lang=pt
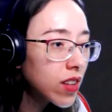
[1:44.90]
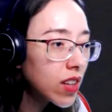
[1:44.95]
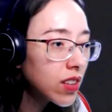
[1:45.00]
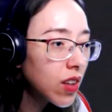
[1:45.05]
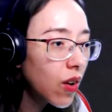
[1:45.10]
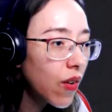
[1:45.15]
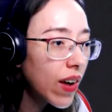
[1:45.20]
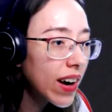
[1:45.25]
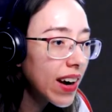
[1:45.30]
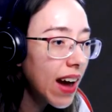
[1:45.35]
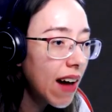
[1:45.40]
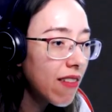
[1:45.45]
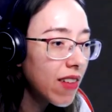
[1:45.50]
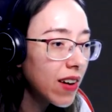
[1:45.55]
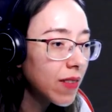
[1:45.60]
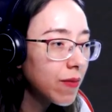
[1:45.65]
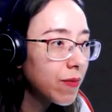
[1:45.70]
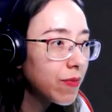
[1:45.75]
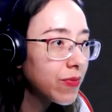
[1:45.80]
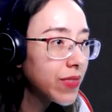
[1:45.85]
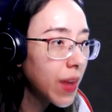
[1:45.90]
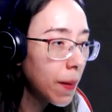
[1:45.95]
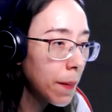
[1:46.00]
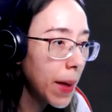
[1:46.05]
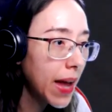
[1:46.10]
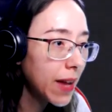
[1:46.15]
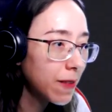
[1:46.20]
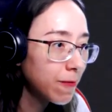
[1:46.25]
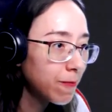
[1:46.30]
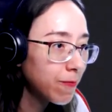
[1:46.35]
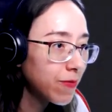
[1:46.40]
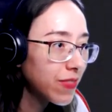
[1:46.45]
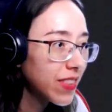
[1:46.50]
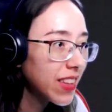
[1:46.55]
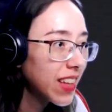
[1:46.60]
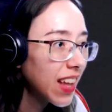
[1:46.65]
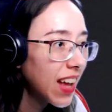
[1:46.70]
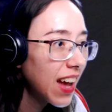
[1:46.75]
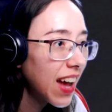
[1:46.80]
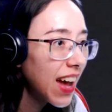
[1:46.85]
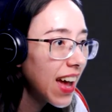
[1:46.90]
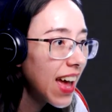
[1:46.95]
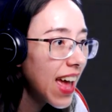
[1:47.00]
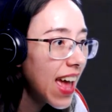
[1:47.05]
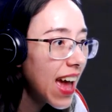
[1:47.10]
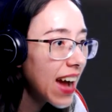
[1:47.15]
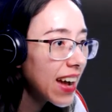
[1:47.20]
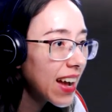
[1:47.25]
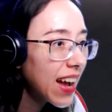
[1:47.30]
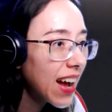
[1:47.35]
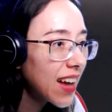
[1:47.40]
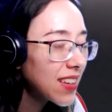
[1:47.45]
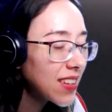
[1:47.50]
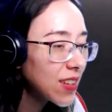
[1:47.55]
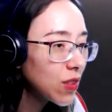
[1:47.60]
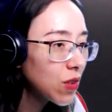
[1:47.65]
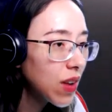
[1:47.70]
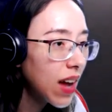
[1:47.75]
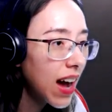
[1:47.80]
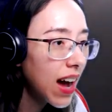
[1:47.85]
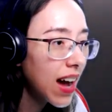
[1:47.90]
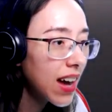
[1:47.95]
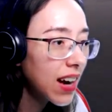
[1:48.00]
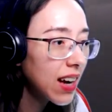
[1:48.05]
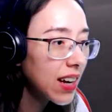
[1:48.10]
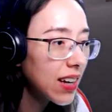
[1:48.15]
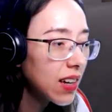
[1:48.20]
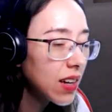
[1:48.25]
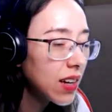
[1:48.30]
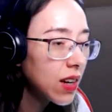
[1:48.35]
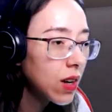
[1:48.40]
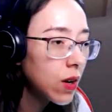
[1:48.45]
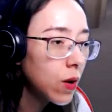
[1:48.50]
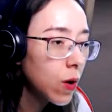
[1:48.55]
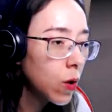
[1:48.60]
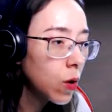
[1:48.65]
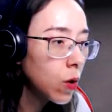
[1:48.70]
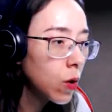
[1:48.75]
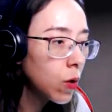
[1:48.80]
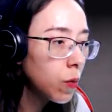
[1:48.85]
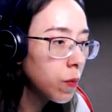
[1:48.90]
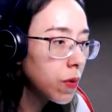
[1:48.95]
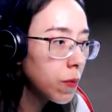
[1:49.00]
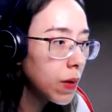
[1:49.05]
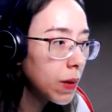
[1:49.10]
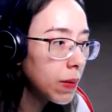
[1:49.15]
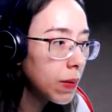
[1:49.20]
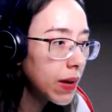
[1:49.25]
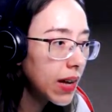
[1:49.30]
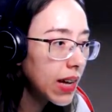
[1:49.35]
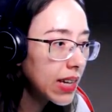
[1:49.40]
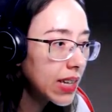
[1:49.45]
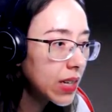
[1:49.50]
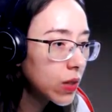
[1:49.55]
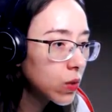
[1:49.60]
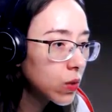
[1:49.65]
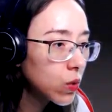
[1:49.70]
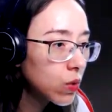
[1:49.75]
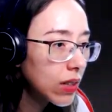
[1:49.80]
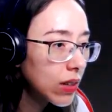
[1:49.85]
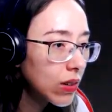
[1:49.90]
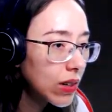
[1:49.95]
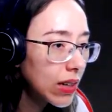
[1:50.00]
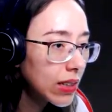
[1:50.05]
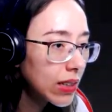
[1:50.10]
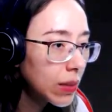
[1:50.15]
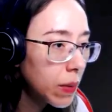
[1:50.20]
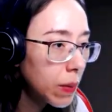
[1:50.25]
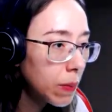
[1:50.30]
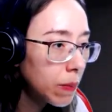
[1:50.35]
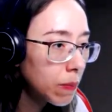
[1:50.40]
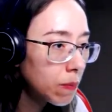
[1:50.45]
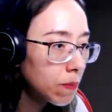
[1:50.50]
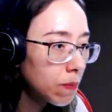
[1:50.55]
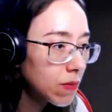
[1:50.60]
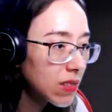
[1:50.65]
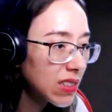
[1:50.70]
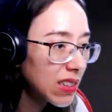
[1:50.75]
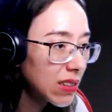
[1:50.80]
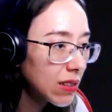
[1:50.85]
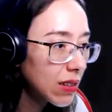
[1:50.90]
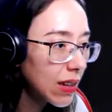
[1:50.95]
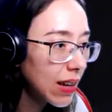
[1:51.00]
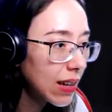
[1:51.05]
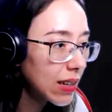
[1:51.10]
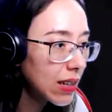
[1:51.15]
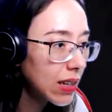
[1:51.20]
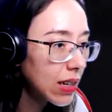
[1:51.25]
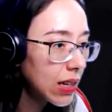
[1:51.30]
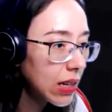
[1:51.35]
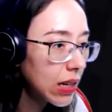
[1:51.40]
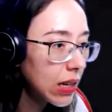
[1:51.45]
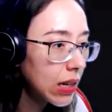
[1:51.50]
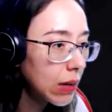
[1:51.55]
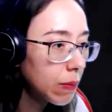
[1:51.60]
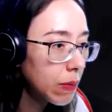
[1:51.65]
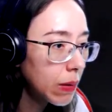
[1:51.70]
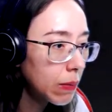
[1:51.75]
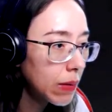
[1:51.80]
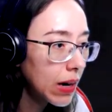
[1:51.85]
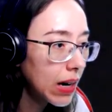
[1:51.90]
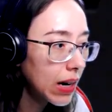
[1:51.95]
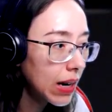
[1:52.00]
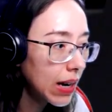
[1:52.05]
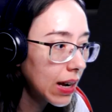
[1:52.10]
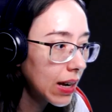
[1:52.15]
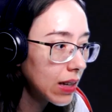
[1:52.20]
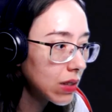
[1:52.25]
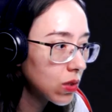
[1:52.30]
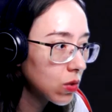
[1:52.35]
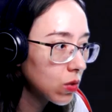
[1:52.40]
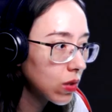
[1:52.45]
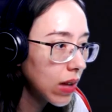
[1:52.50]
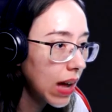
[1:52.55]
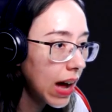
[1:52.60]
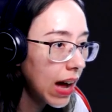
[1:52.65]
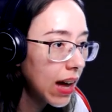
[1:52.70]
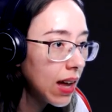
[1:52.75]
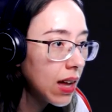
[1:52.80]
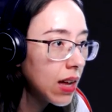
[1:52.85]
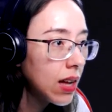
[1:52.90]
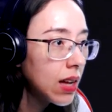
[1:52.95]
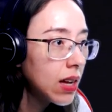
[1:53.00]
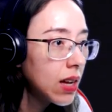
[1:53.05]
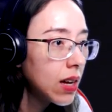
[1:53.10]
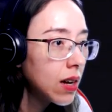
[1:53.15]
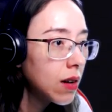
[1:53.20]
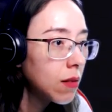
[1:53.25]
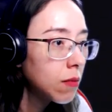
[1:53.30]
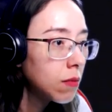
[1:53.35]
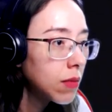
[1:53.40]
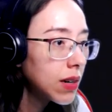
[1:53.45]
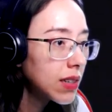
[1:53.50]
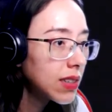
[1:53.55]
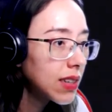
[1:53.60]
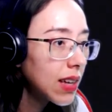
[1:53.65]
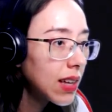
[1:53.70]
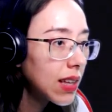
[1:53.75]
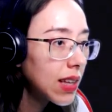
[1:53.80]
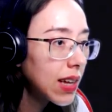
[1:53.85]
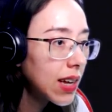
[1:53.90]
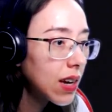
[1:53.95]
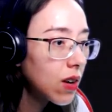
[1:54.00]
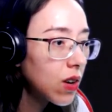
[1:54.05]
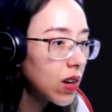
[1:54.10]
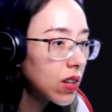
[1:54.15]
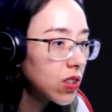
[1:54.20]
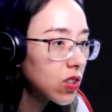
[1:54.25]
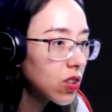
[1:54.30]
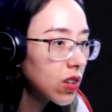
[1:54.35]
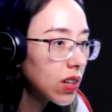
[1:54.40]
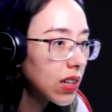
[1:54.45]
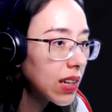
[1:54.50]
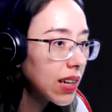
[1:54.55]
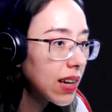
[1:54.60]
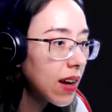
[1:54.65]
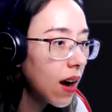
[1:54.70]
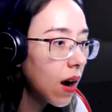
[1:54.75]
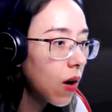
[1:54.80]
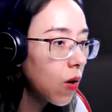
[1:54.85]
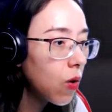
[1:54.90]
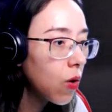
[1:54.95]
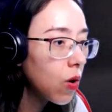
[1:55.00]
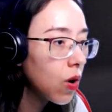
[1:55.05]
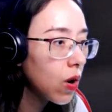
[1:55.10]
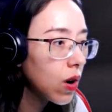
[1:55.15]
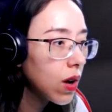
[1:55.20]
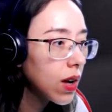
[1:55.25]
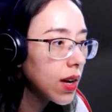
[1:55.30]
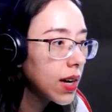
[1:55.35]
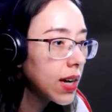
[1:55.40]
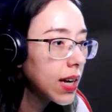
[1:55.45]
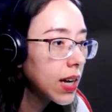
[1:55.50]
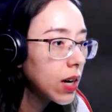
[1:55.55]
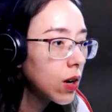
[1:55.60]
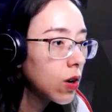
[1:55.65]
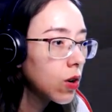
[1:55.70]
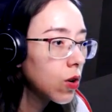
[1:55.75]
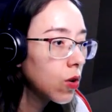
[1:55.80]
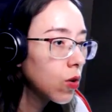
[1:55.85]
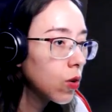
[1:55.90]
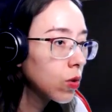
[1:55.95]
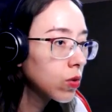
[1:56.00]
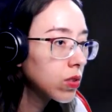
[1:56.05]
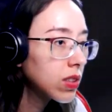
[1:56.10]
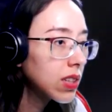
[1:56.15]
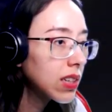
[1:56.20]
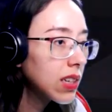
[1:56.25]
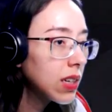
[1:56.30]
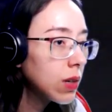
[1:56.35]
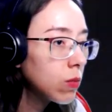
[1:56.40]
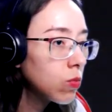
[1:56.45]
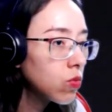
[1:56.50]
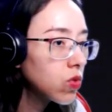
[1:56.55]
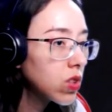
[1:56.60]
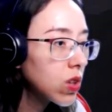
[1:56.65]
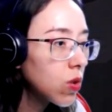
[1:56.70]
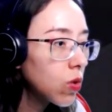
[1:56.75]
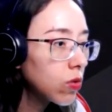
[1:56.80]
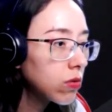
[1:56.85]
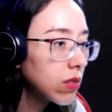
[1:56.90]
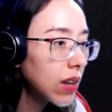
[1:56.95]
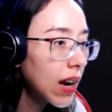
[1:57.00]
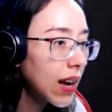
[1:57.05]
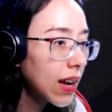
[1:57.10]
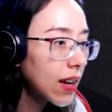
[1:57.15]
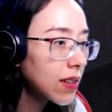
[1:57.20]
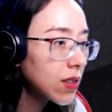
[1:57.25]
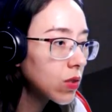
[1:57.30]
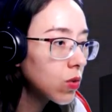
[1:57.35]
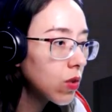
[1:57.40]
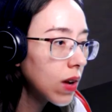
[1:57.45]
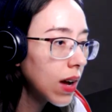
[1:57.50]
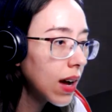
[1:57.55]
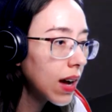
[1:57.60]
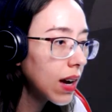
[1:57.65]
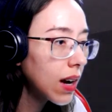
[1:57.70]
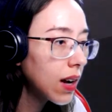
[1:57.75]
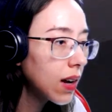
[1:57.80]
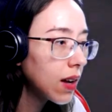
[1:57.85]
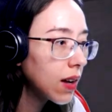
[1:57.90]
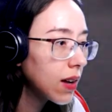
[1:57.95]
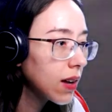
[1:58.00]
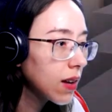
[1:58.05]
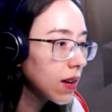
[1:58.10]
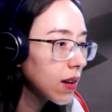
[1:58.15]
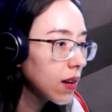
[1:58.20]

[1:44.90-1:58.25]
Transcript: que eu tanto aguardava também. É a casa do cara. O problema é que eu não tenho nada pra setar aqui, né? Pra marcar esse lugar. Mas, galera, olha só que legal. Conseguimos encontrar a casa do cara.